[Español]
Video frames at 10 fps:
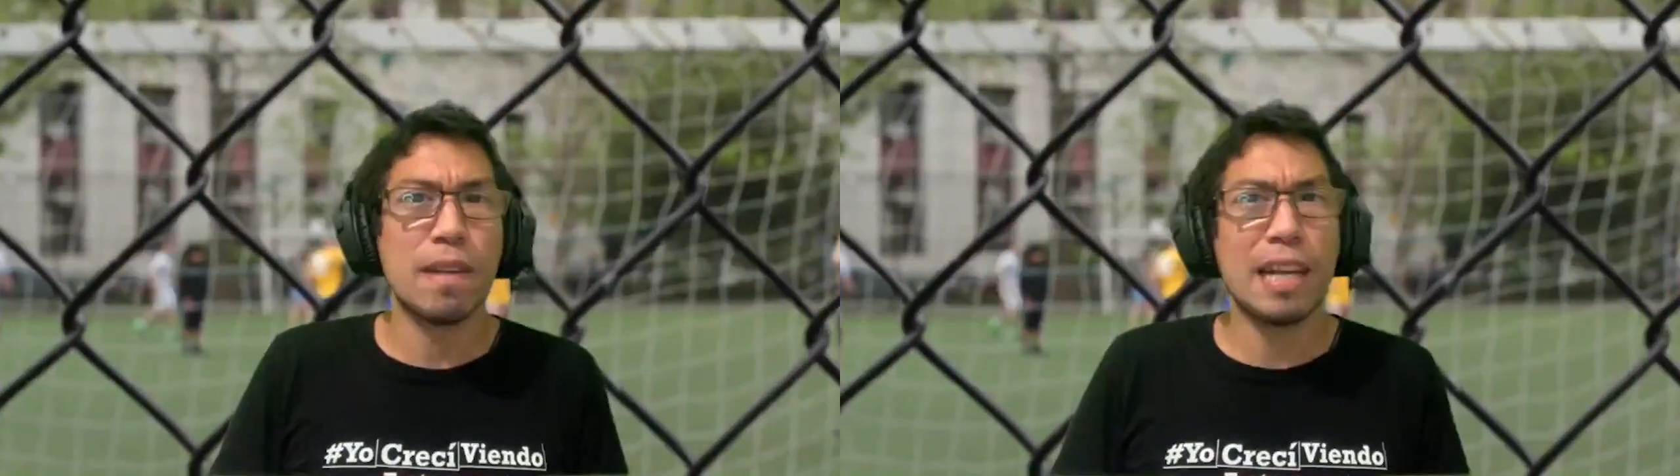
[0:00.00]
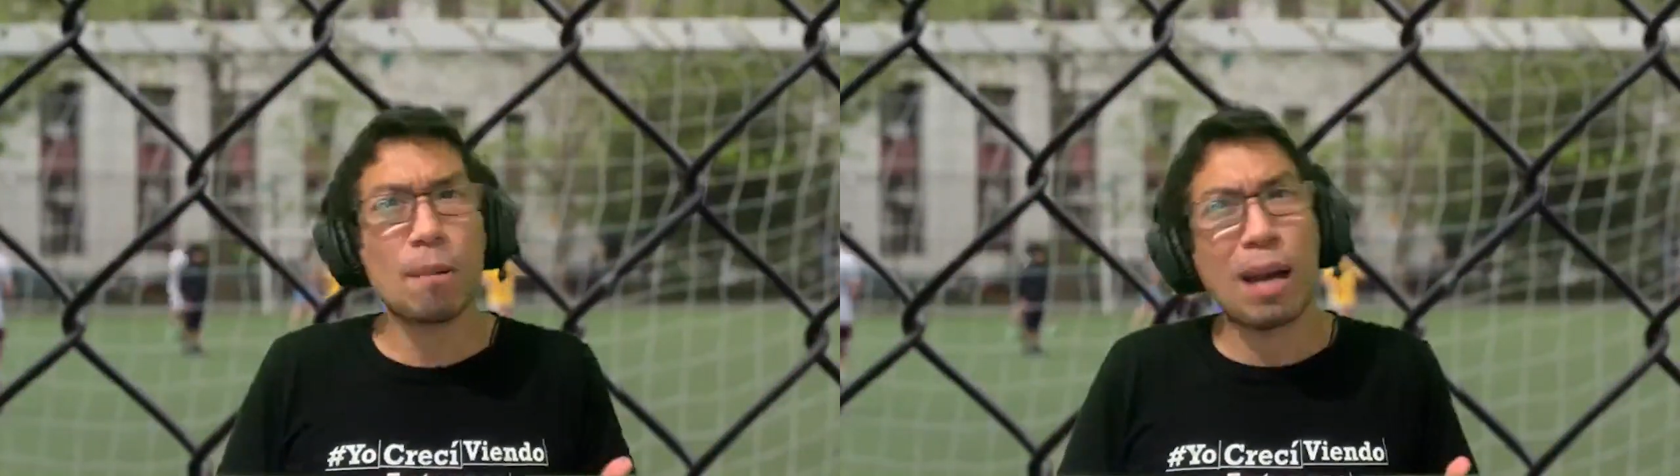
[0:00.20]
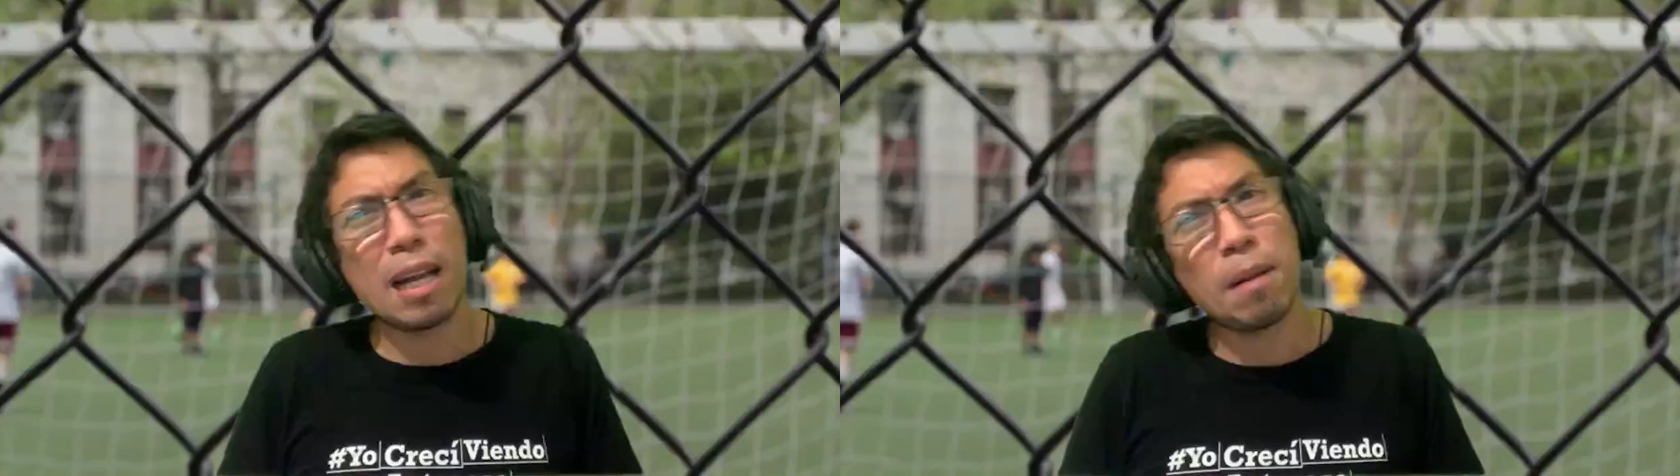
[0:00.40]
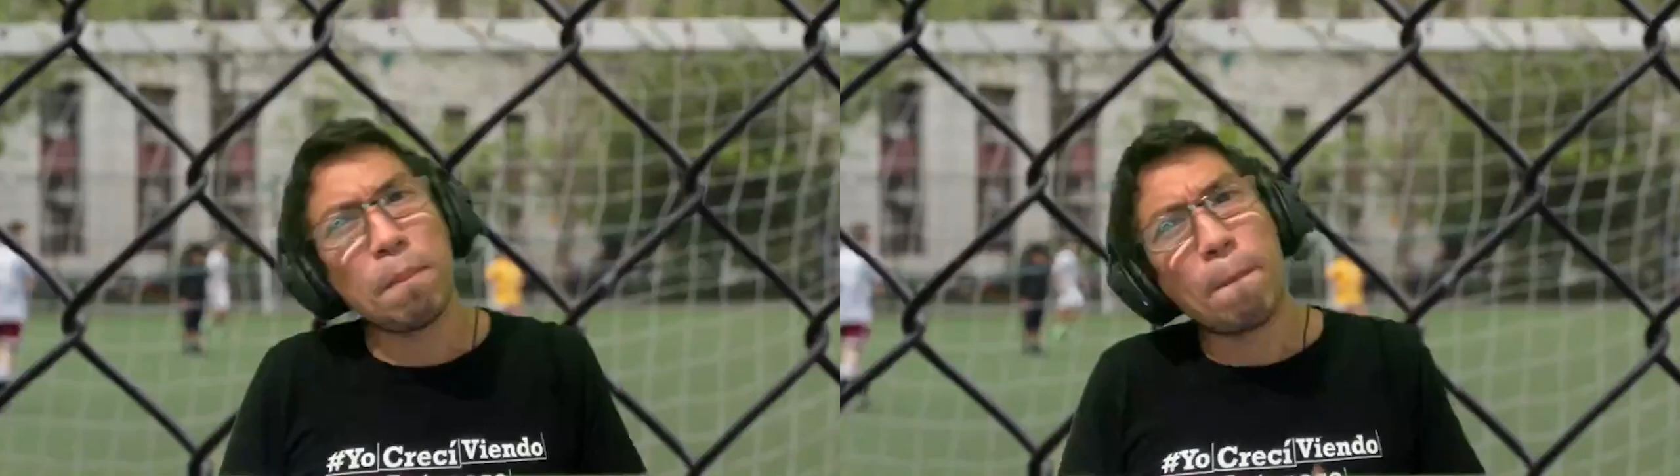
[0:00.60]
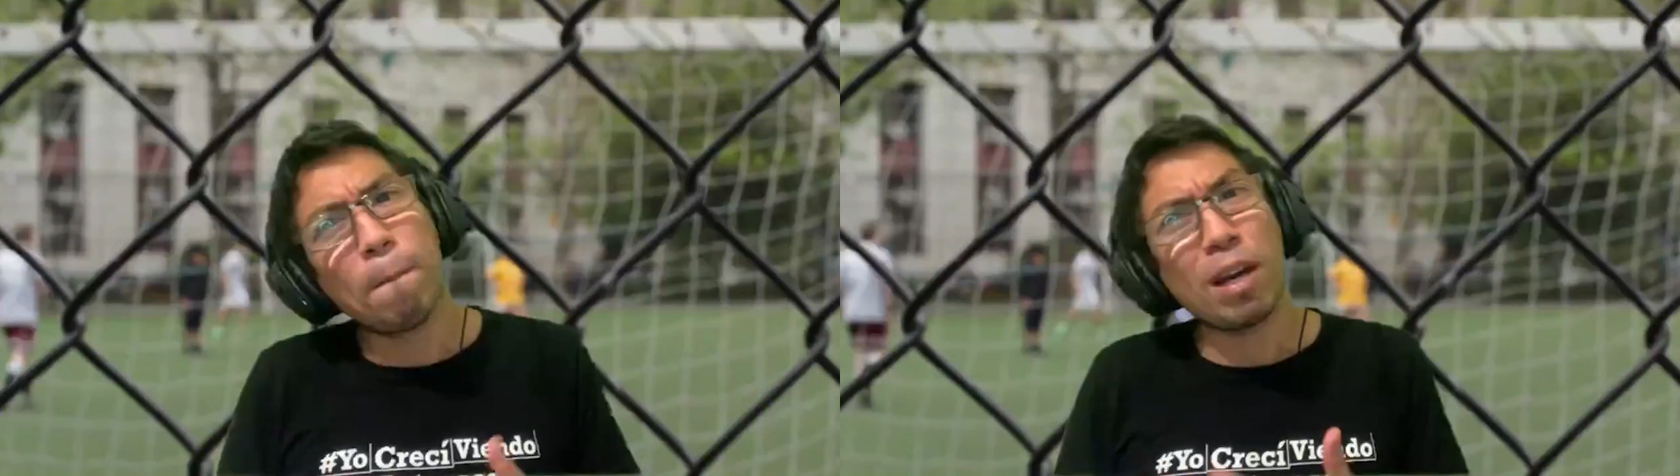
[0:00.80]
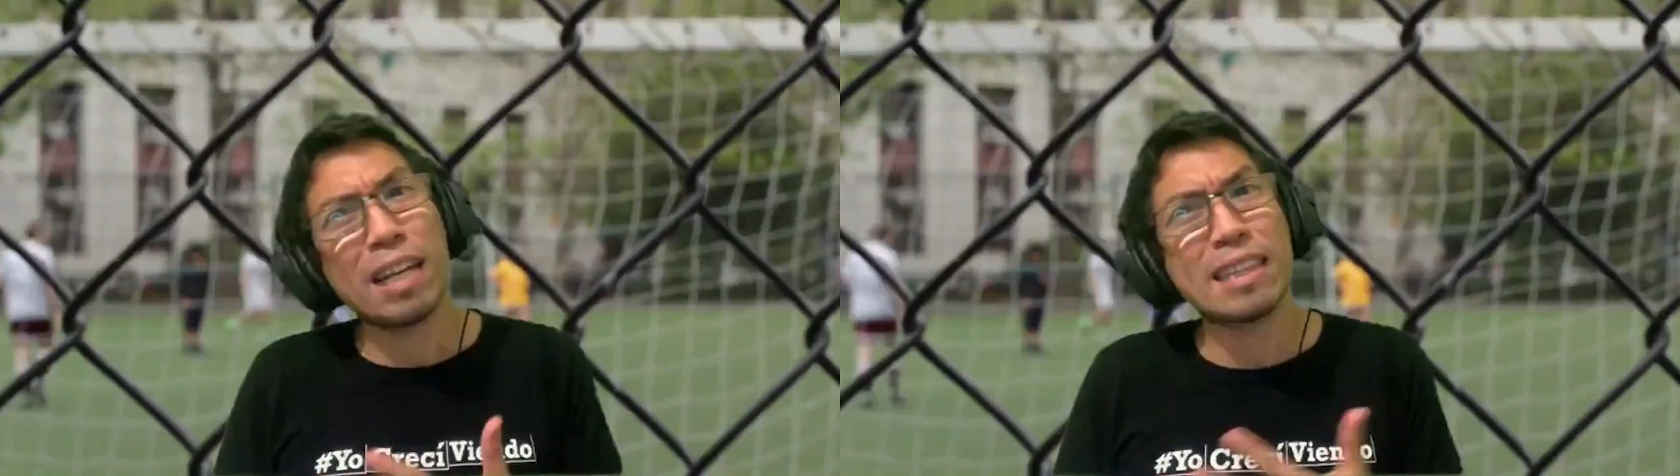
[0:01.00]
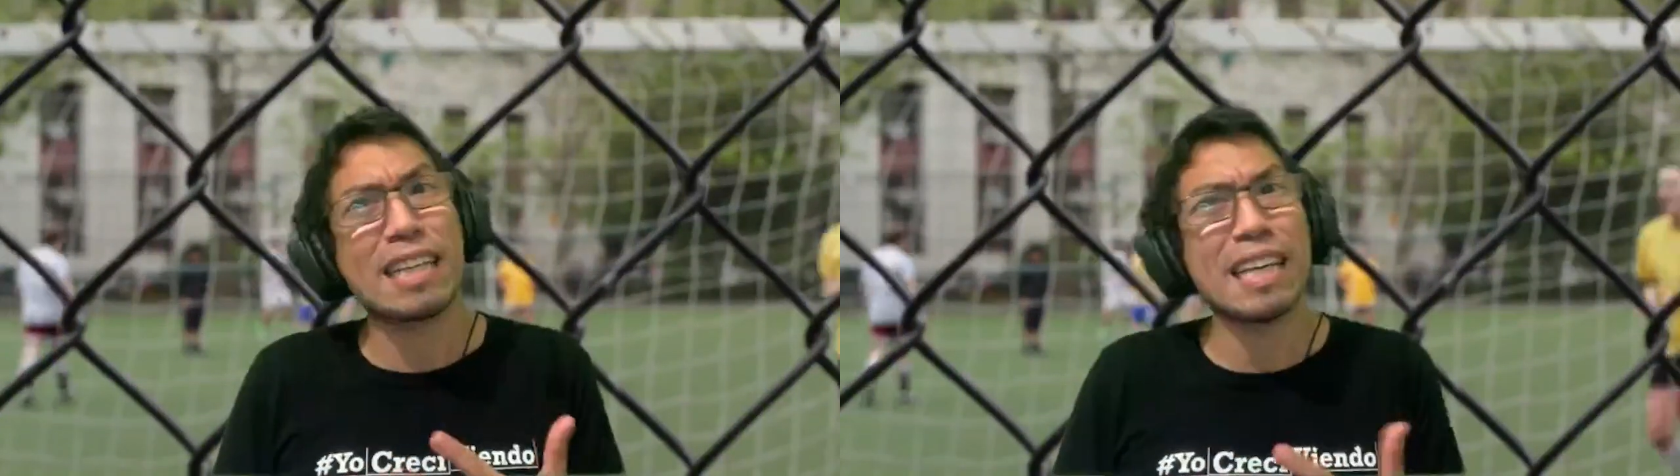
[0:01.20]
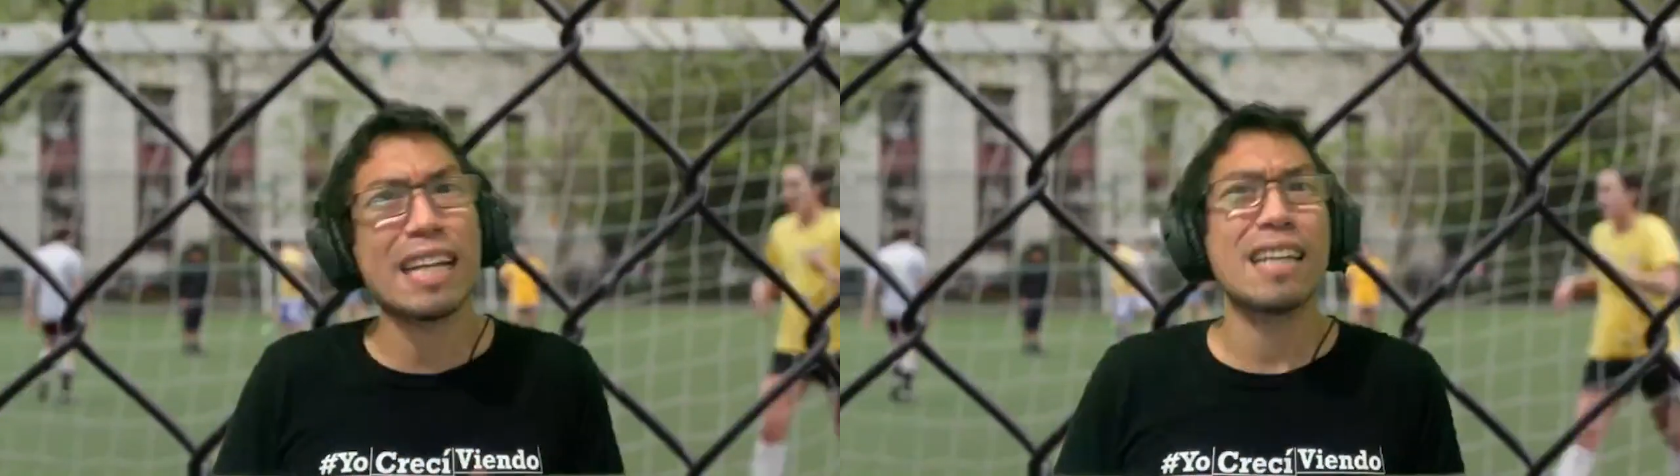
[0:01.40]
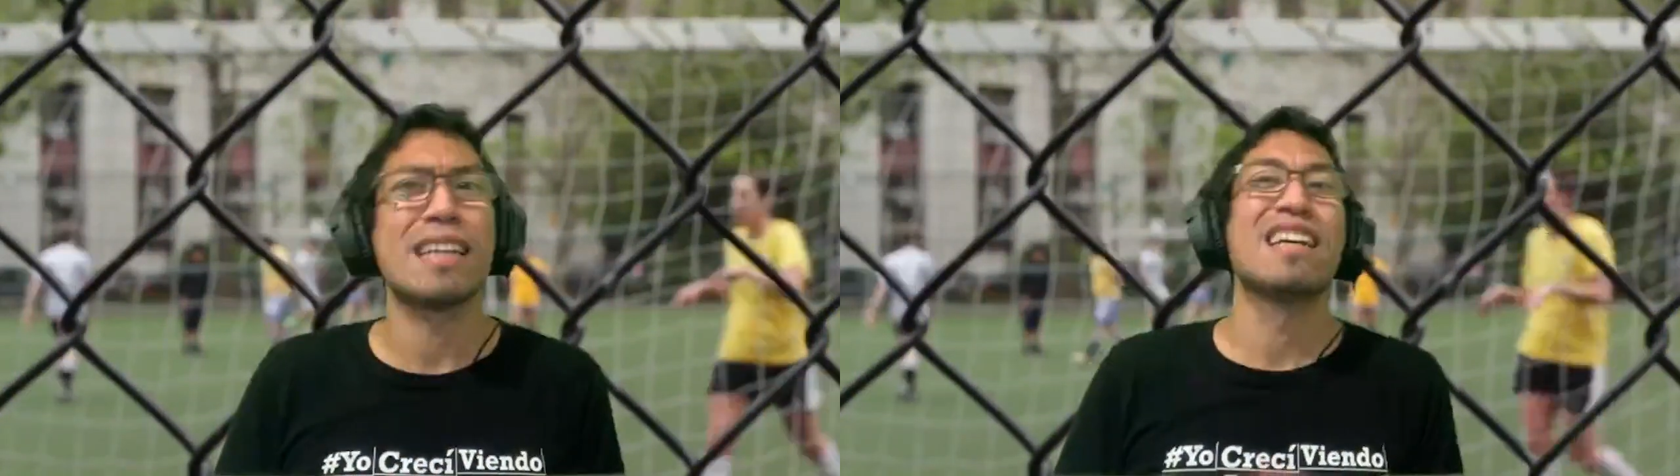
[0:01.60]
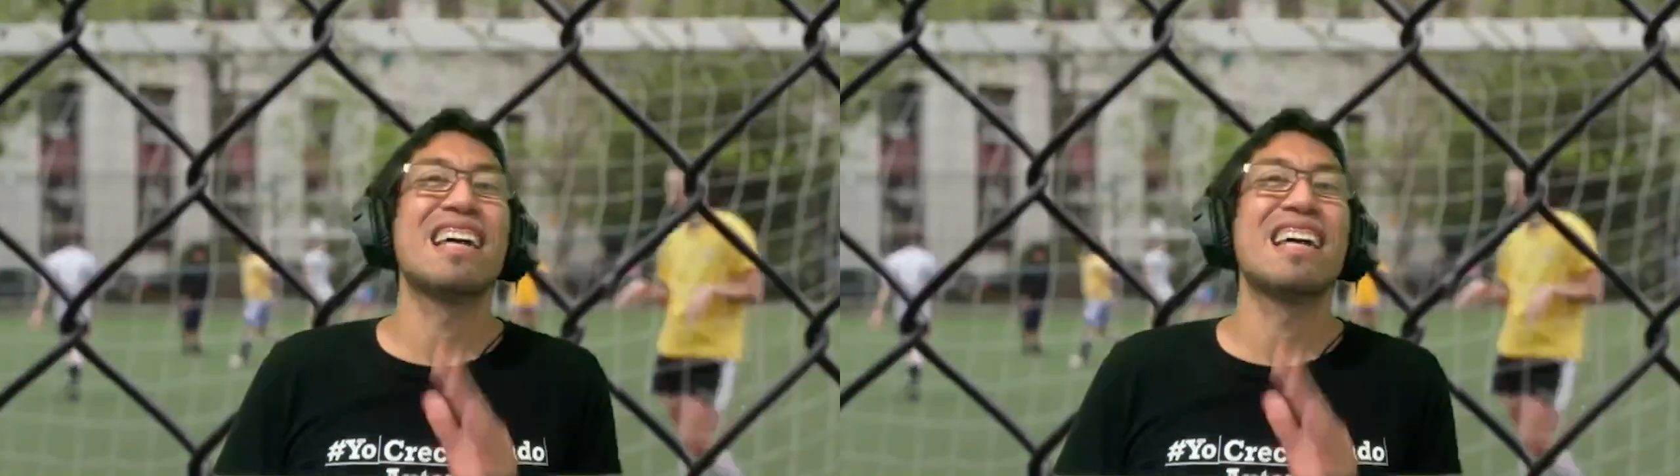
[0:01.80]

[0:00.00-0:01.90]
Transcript: la cual puede tener